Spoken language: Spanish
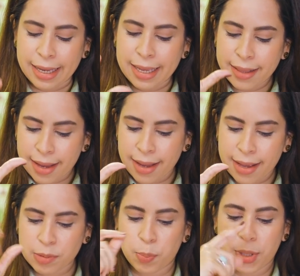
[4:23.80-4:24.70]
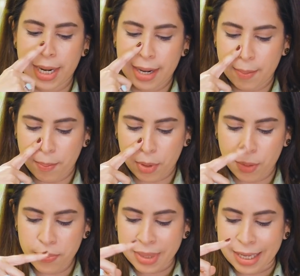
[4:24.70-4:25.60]
ideas, por
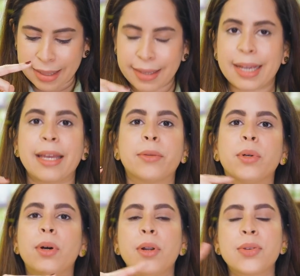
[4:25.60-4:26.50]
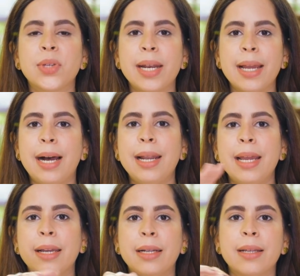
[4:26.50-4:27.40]
ejemplo, de que todos los
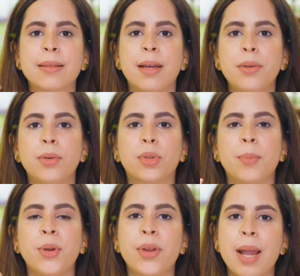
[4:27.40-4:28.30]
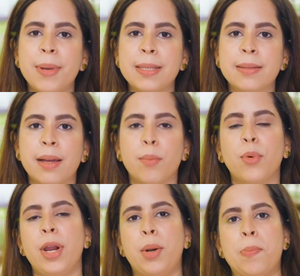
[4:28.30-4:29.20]
cereales en el desayuno, usted podría pensar,
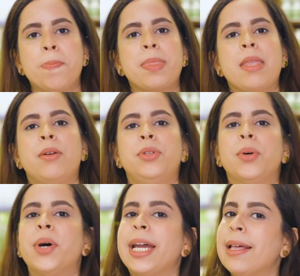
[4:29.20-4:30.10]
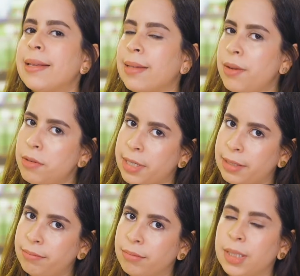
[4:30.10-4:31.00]
bueno, yo voy a
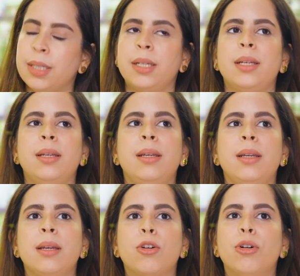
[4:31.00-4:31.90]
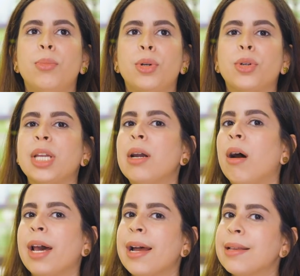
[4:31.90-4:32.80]
desayunar y como no
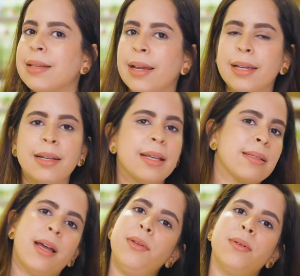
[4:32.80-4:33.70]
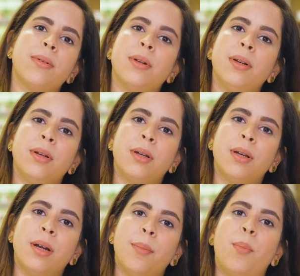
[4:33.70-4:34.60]
tengo grasa en el desayuno,
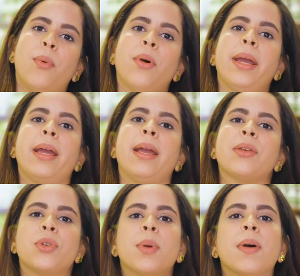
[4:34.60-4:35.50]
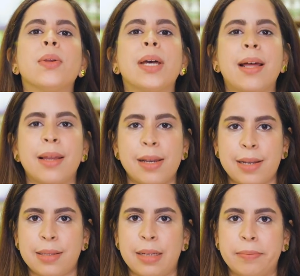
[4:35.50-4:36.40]
pues eso me va a ayudar a
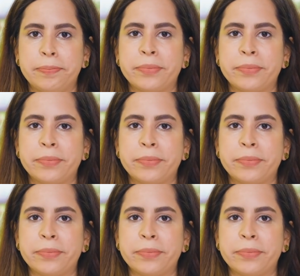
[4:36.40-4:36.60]
adelgazar.